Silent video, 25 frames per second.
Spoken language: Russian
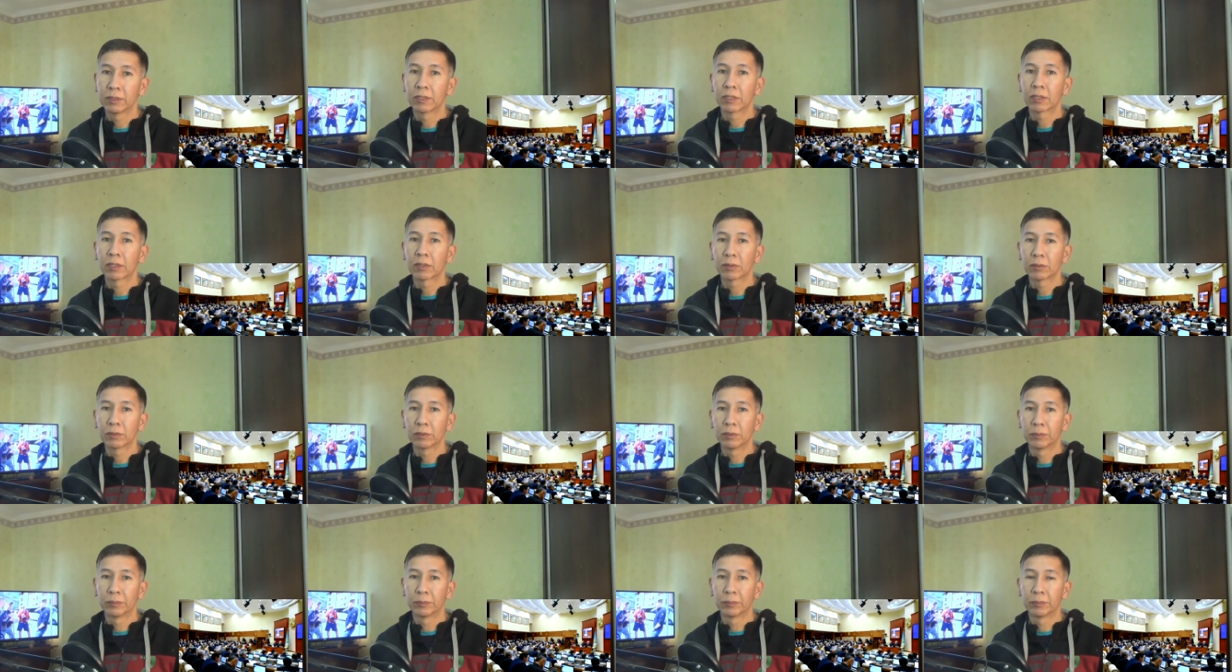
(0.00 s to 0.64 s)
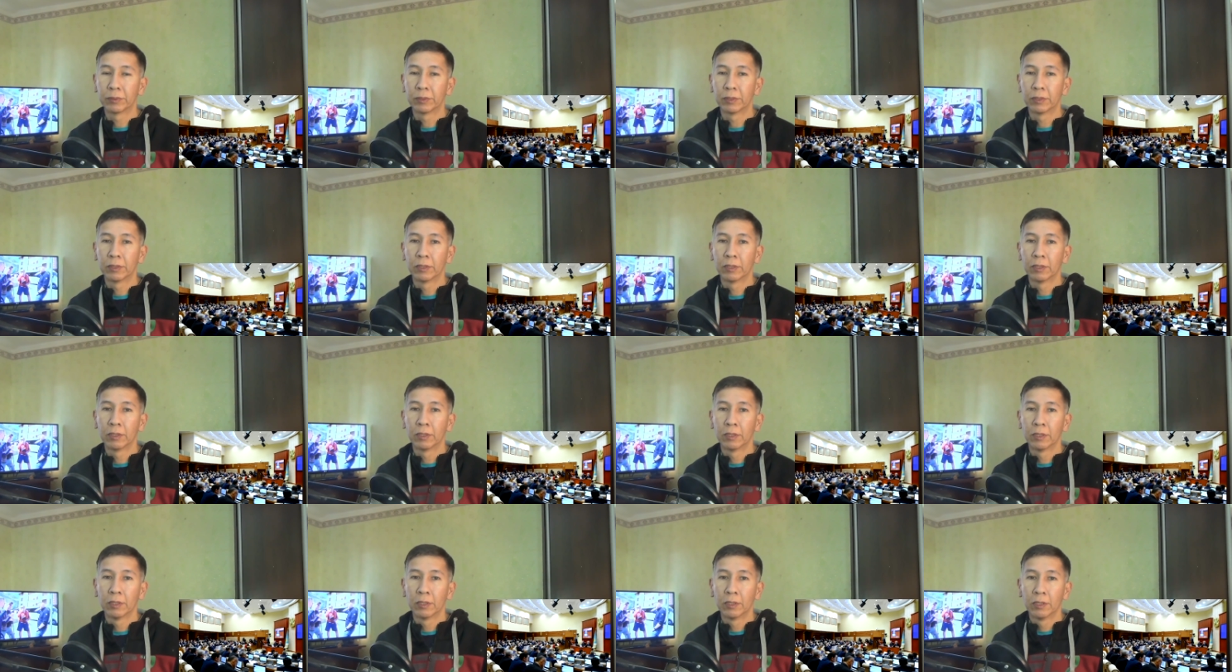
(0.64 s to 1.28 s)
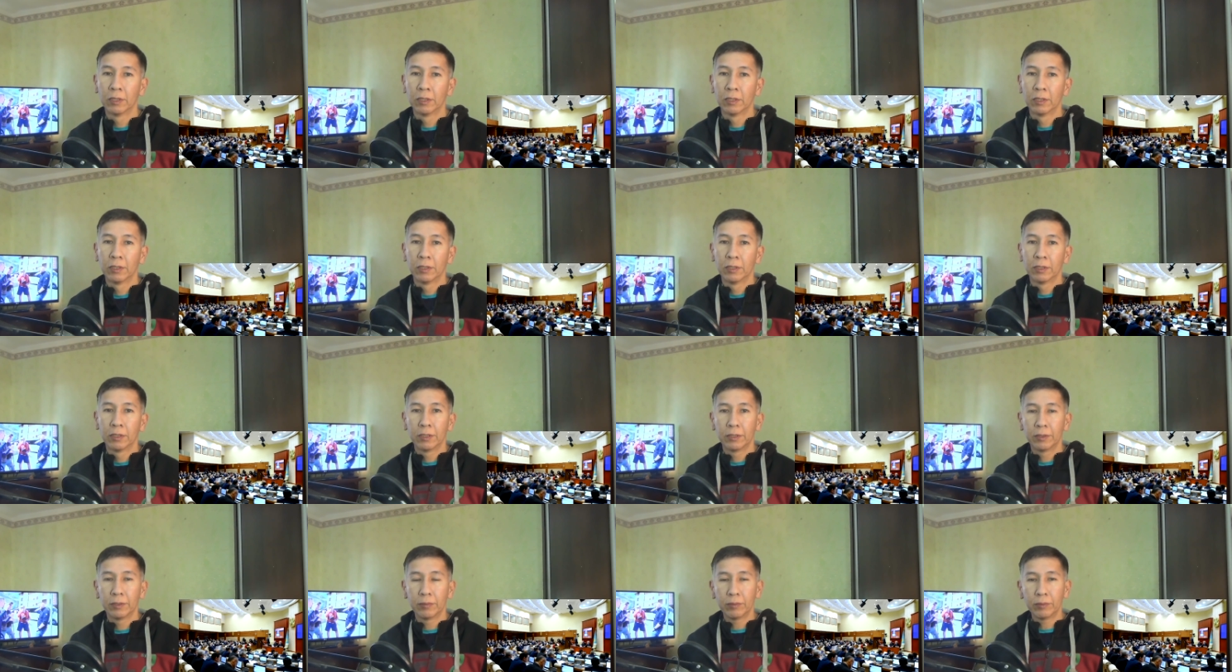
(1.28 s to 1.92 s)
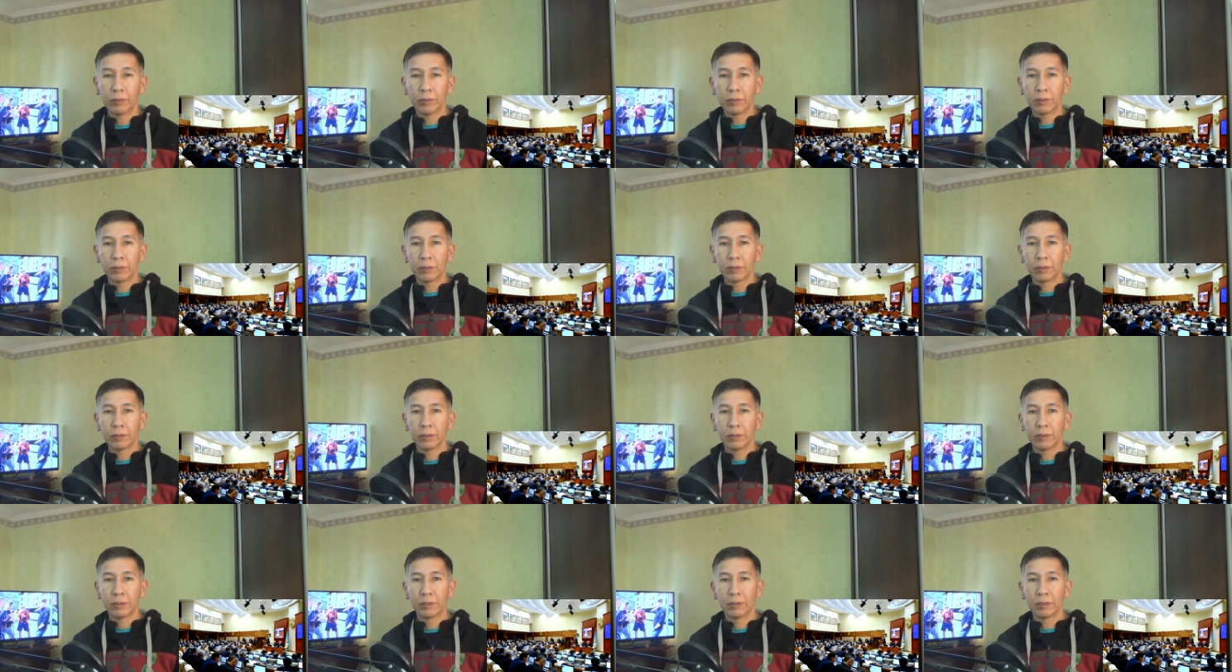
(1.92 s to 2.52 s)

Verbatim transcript: народом. И вот э,